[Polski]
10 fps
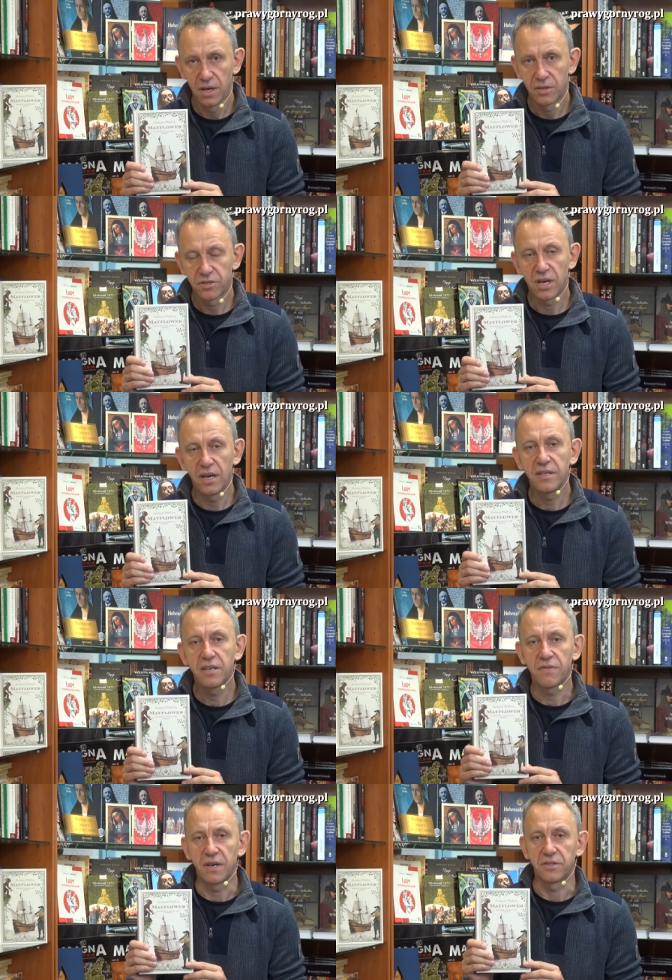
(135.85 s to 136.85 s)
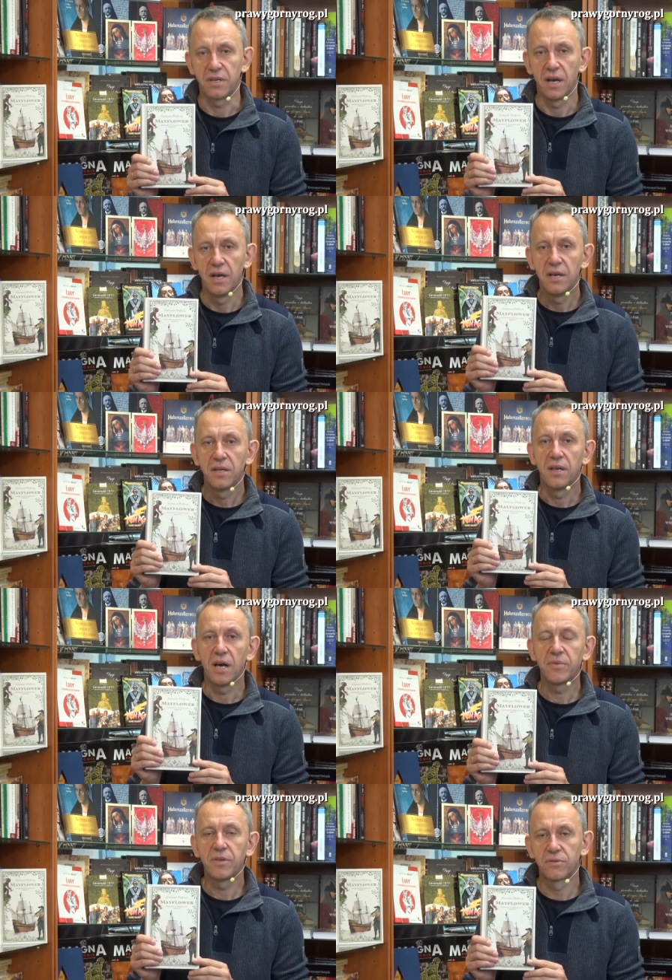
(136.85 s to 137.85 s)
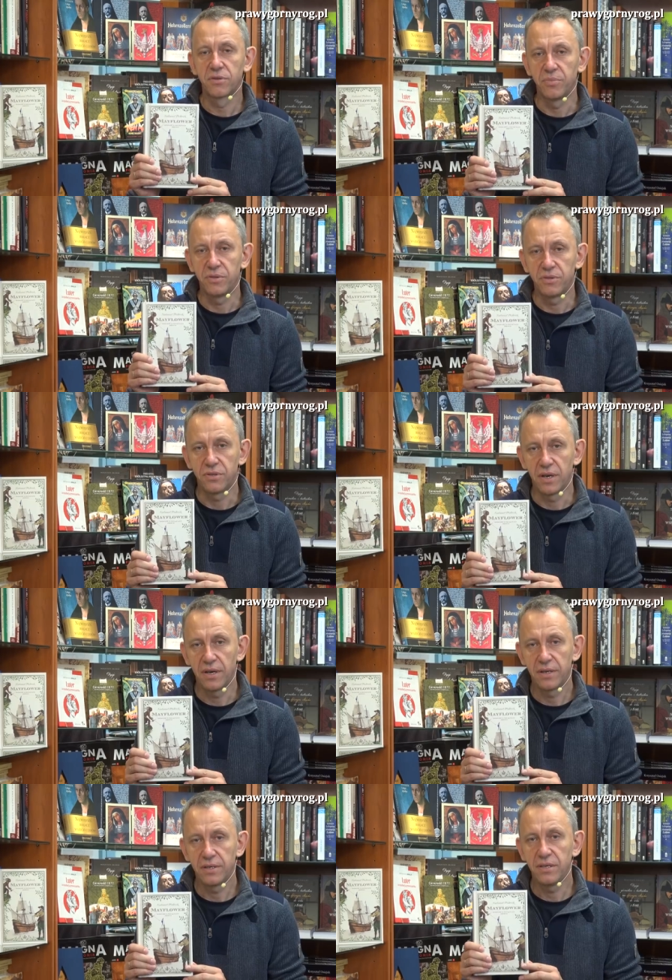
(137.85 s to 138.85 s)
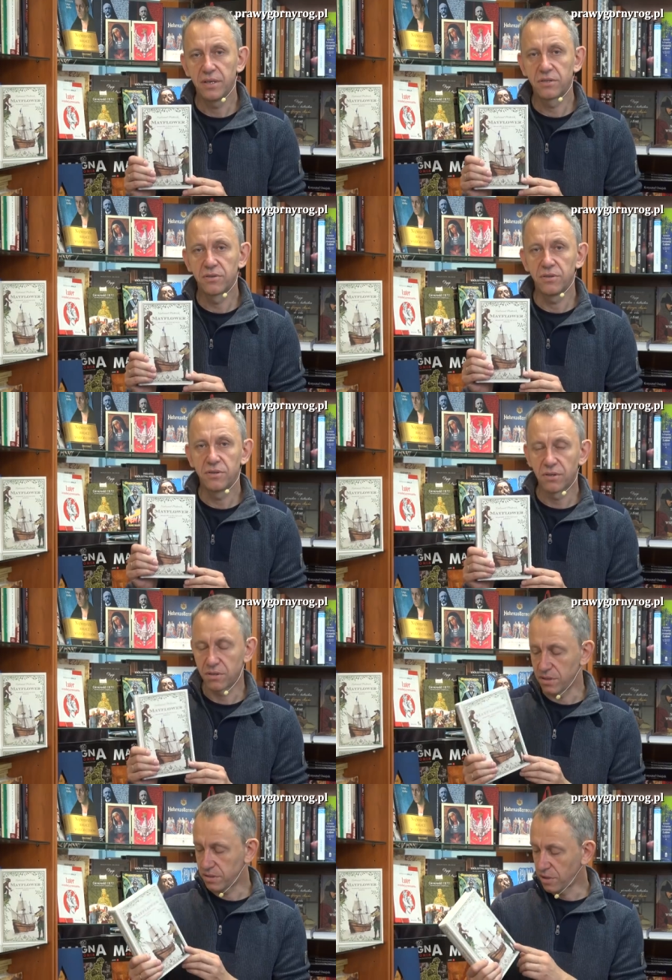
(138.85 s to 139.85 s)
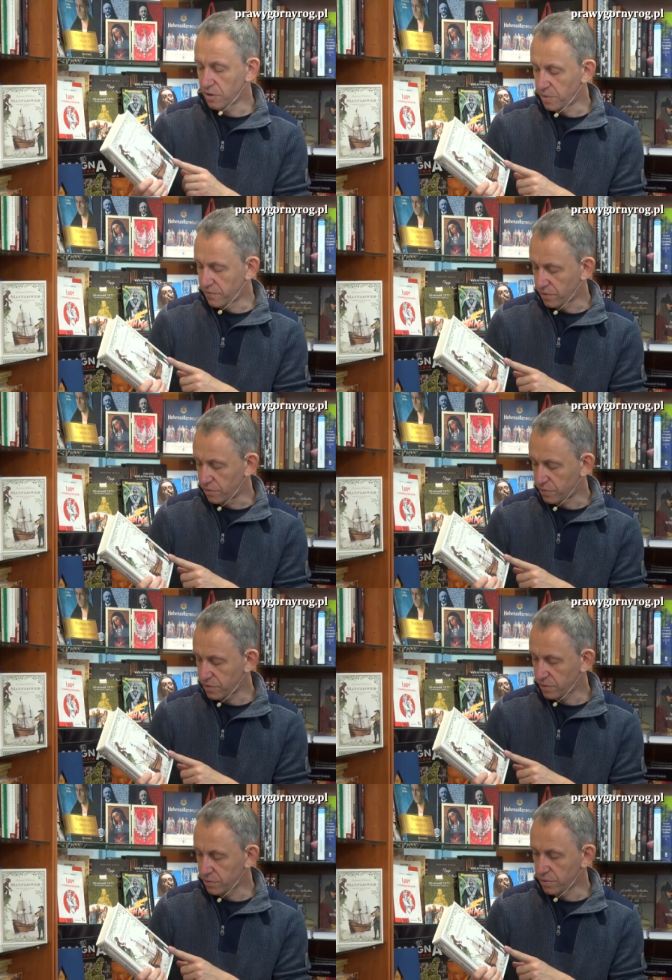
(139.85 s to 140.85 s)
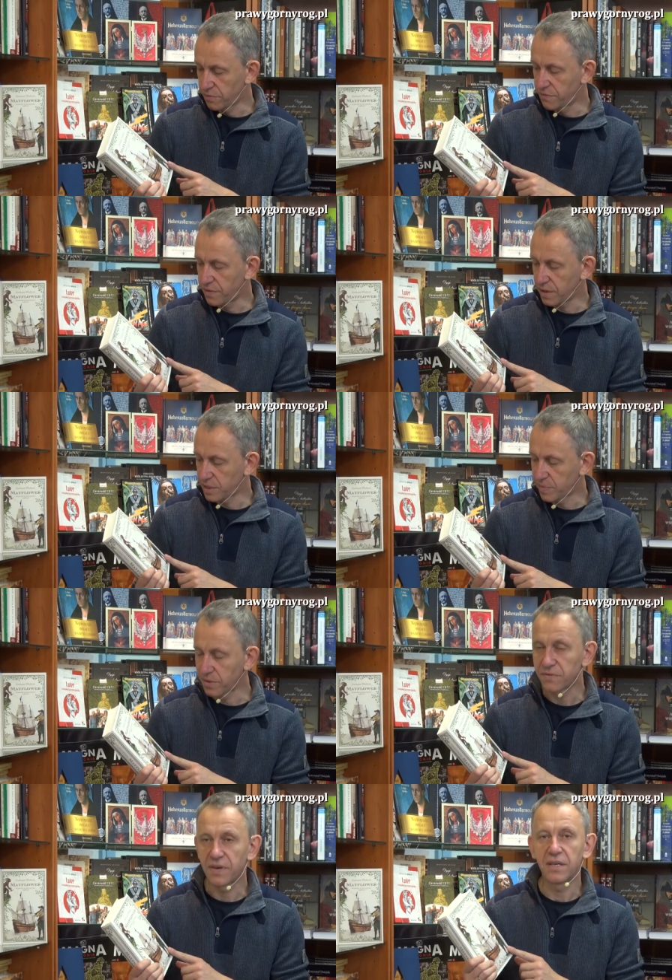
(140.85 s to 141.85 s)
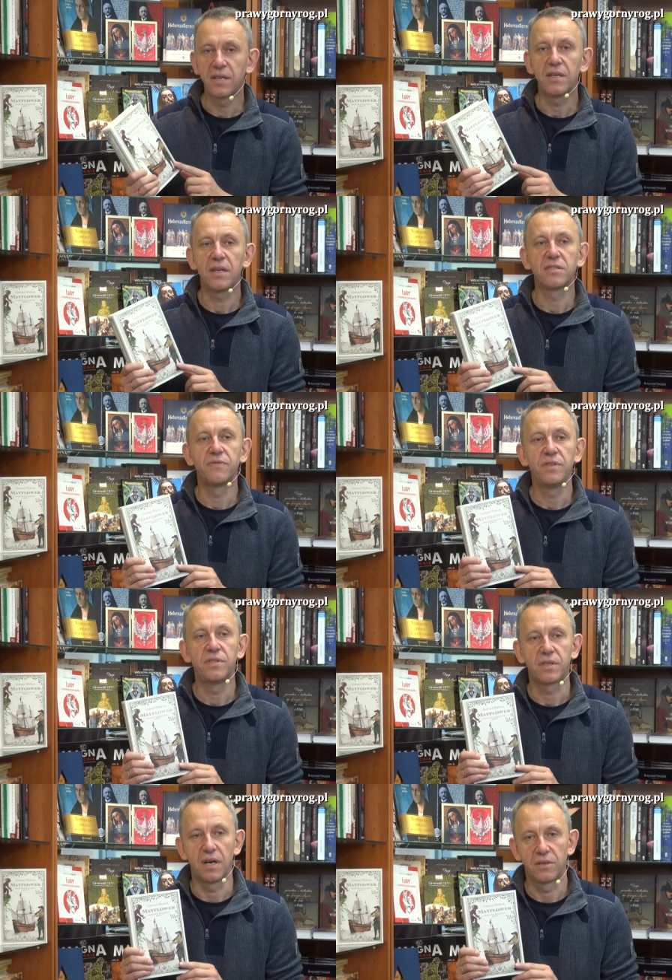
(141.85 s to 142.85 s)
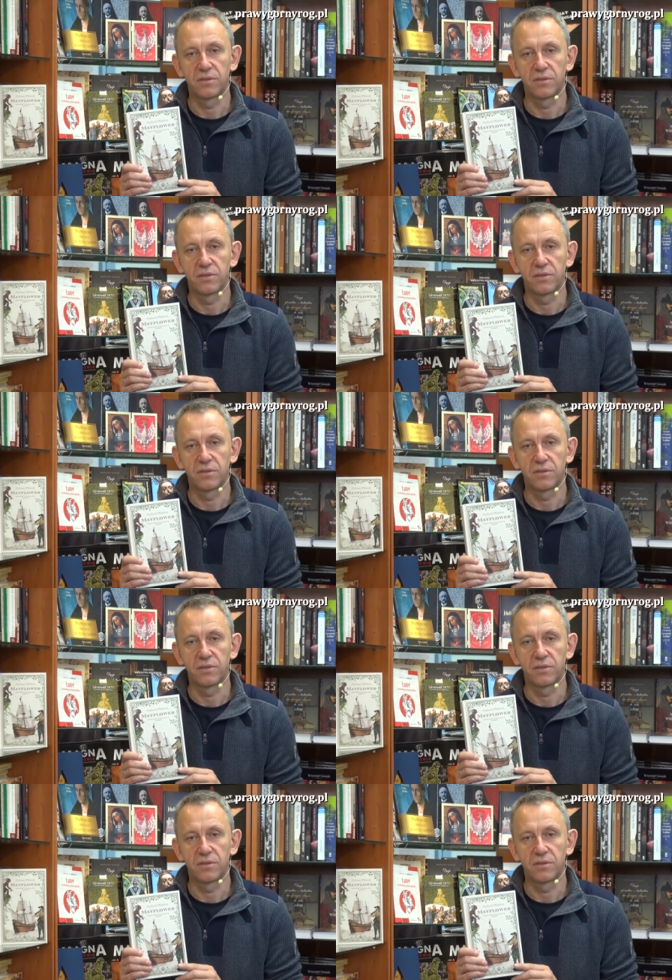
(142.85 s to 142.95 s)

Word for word: Szalenie ważna. Dla mnie osobiście jest to istotne z tego powodu, że tu są wyeksponowane nazwiska,